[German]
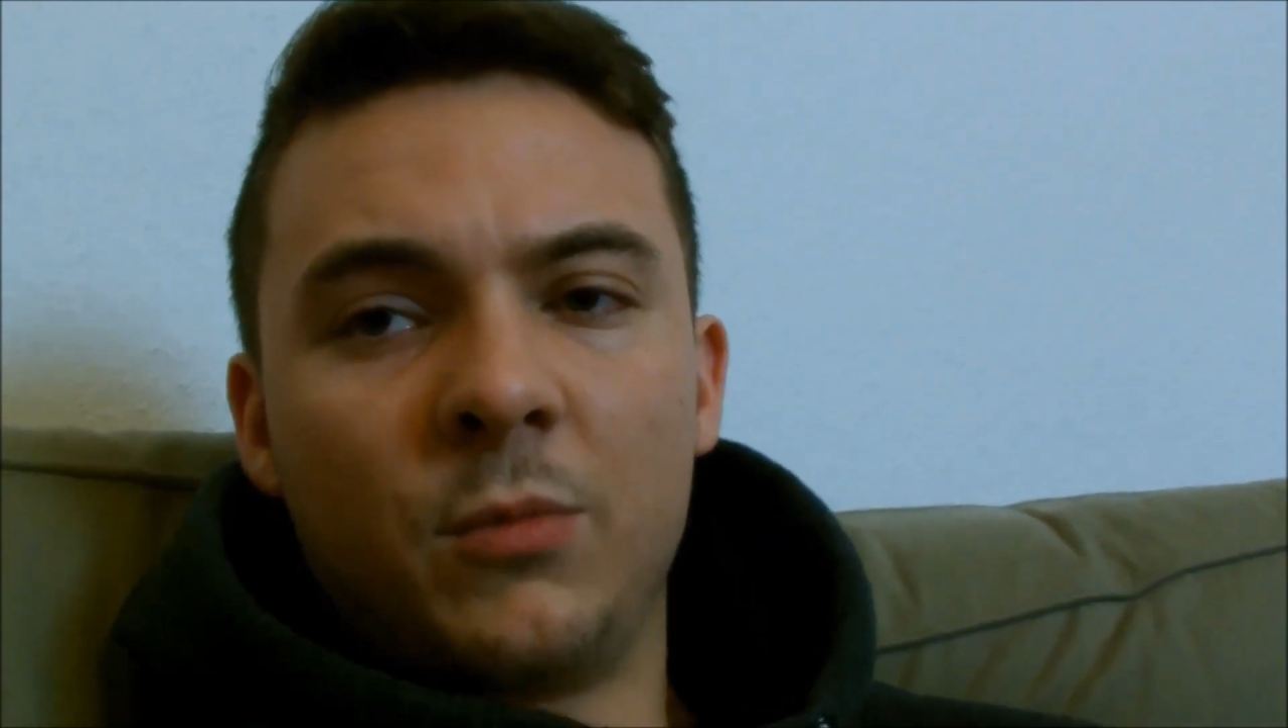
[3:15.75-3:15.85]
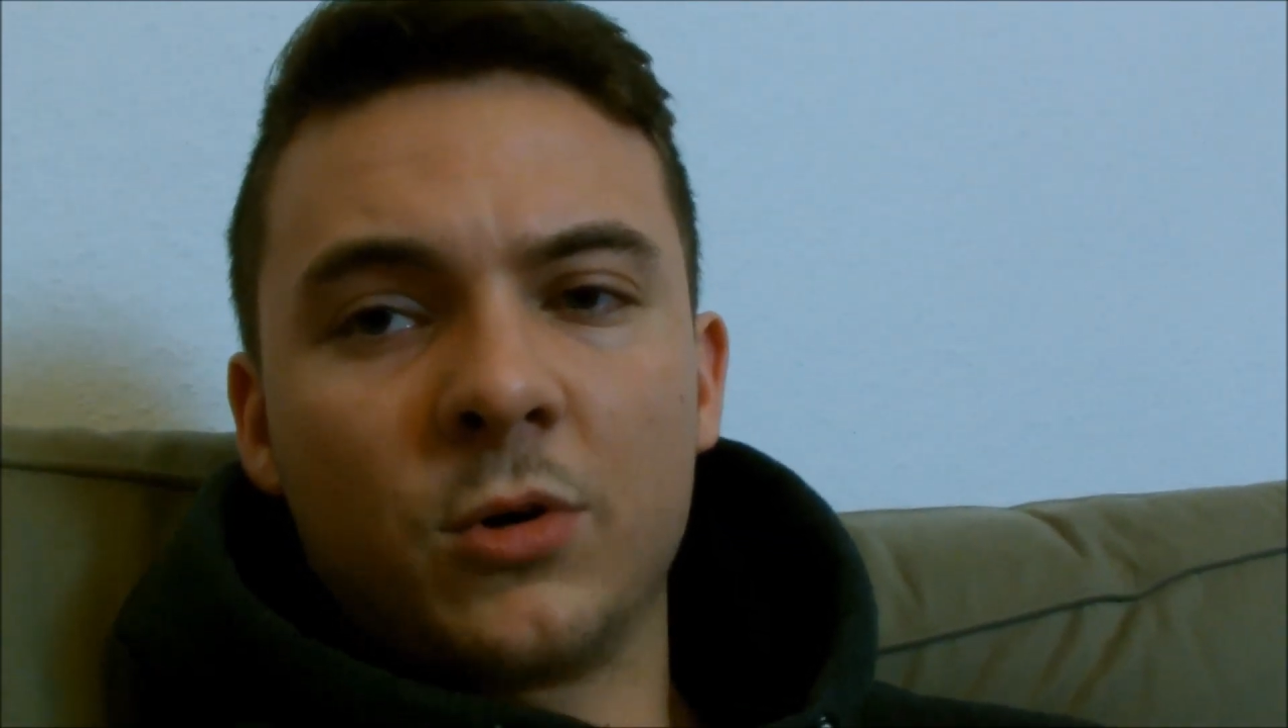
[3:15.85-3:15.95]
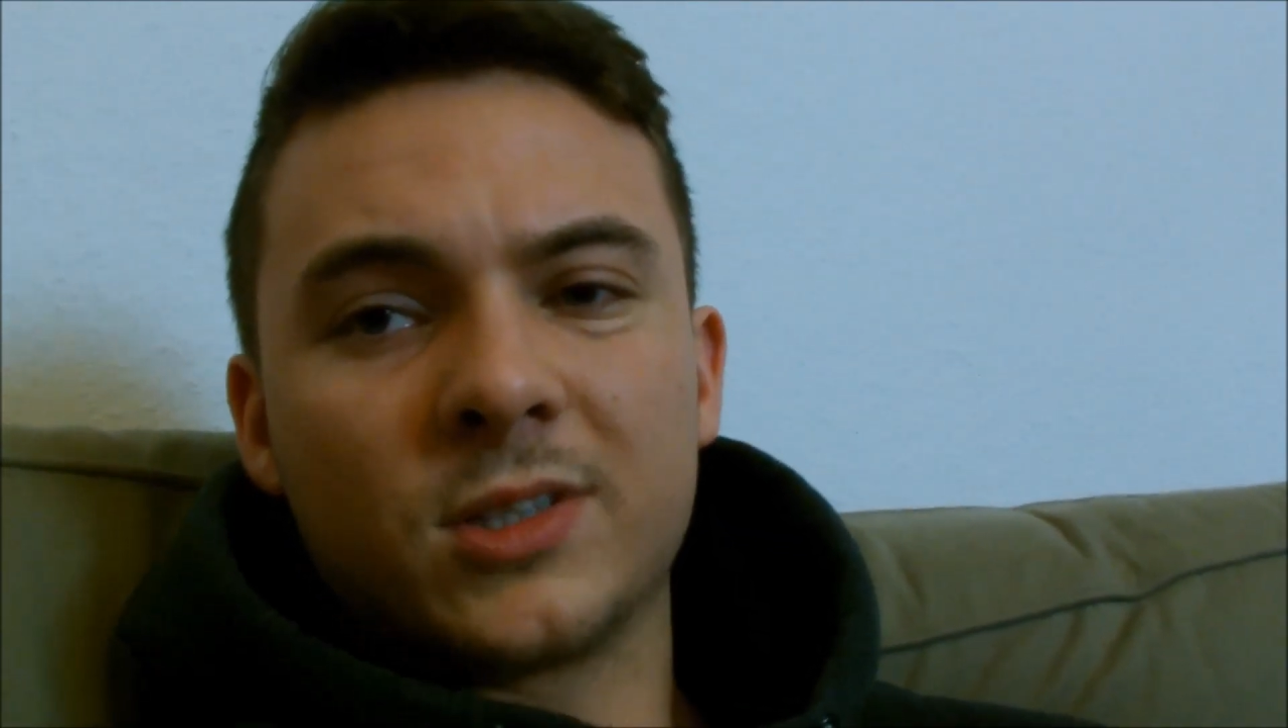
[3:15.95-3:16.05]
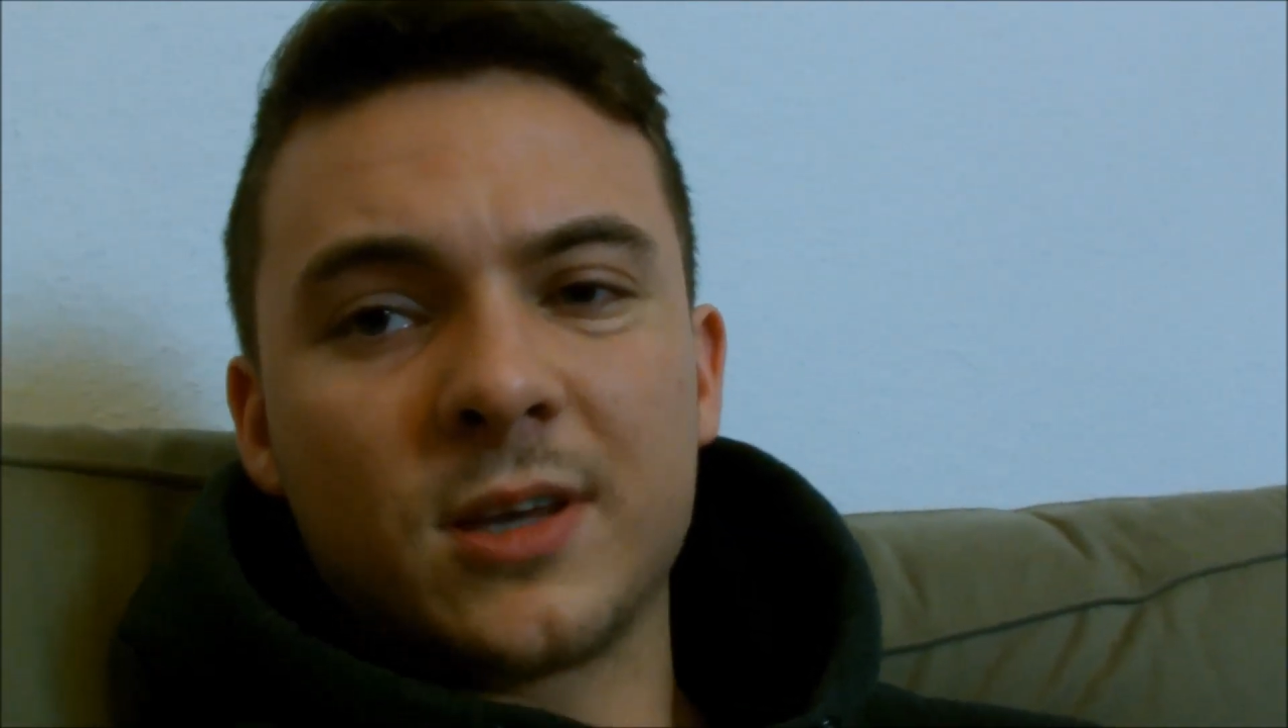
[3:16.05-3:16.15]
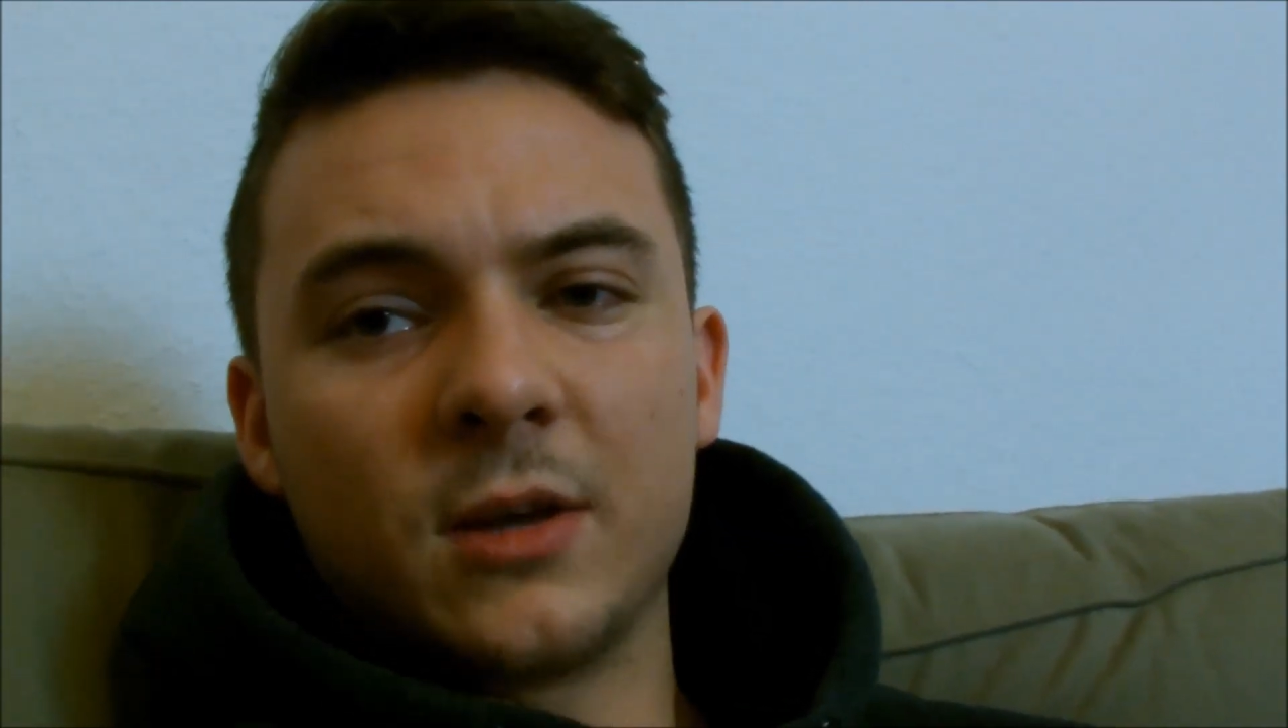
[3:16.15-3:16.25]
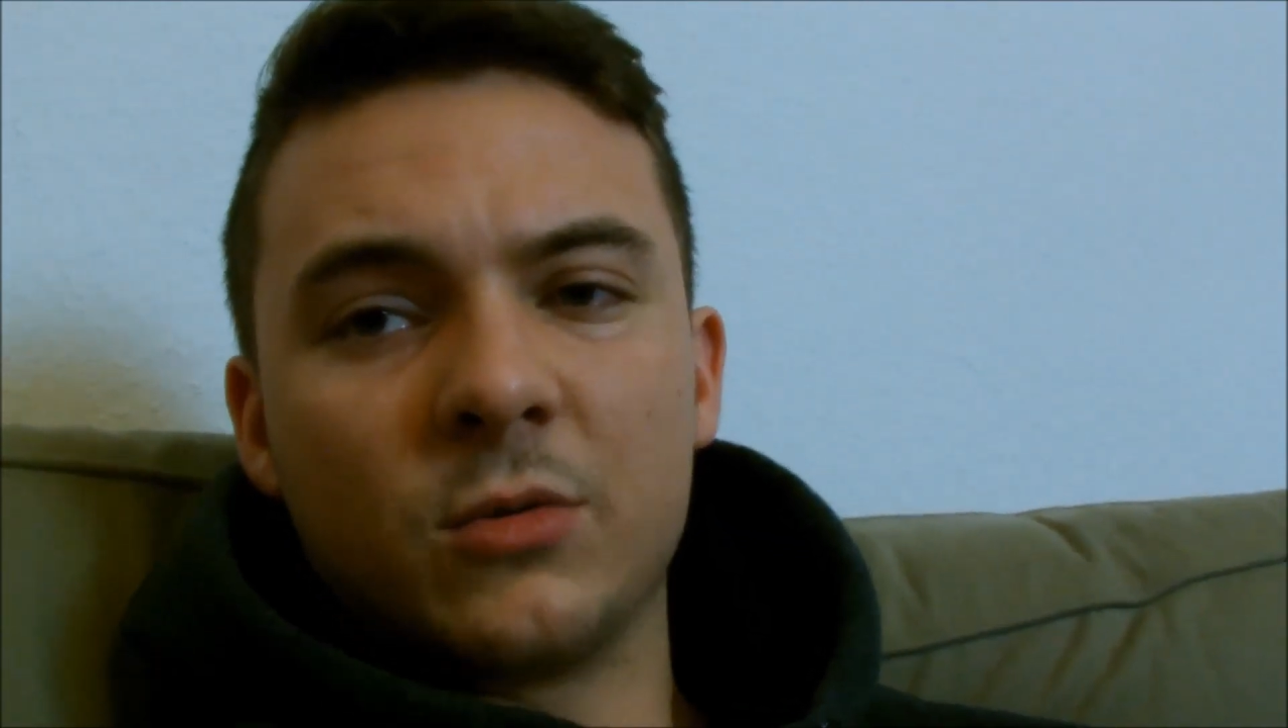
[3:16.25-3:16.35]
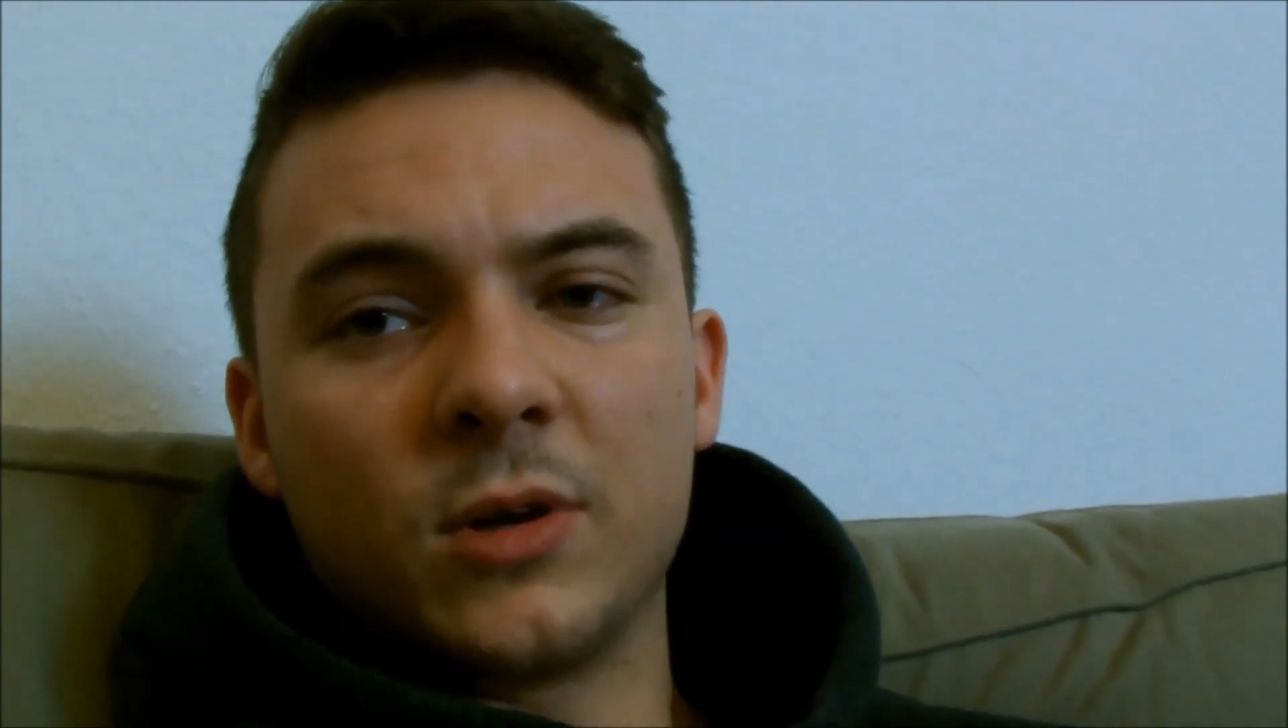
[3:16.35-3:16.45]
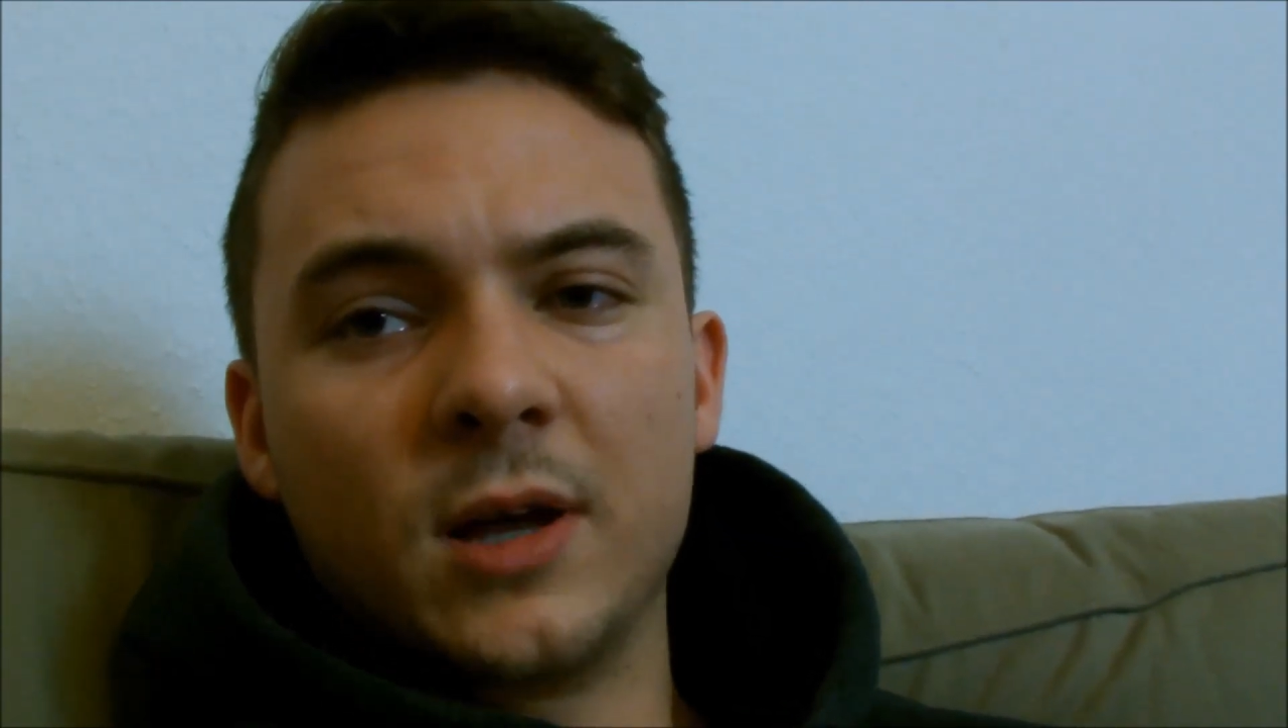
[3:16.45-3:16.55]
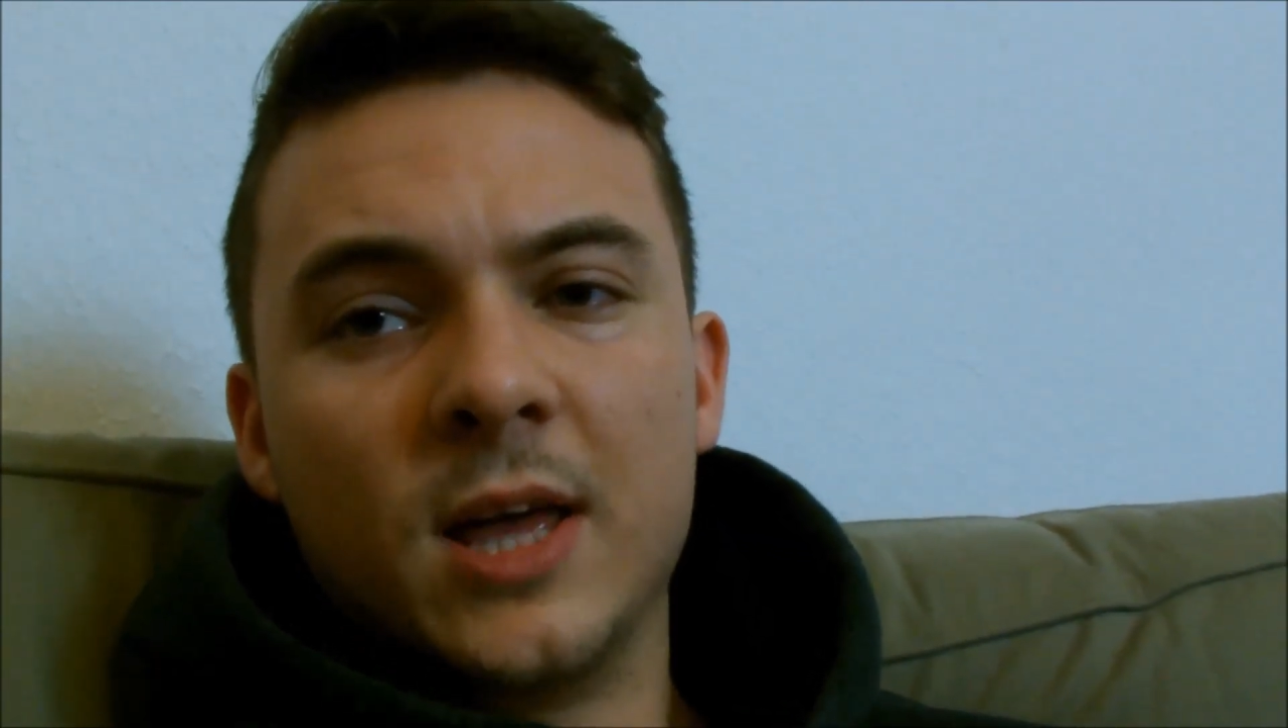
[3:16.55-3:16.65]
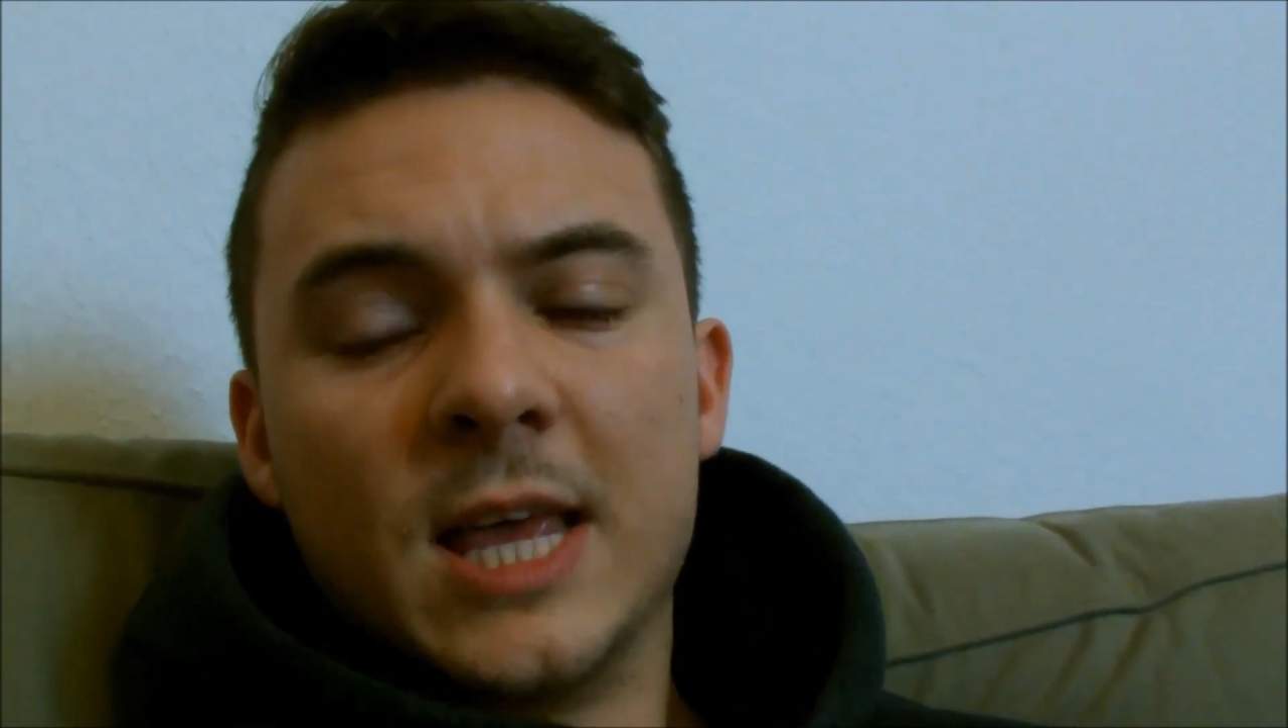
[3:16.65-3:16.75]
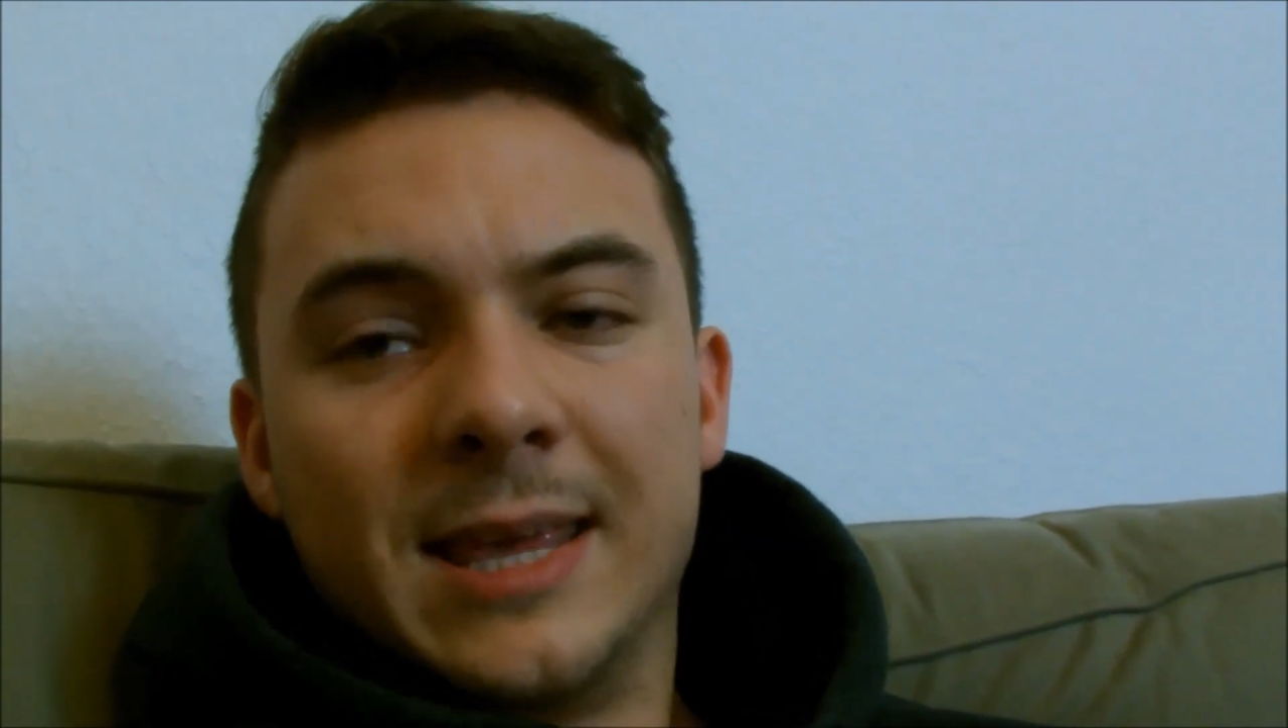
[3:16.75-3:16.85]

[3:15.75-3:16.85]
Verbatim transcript: morgens keinen Hunger,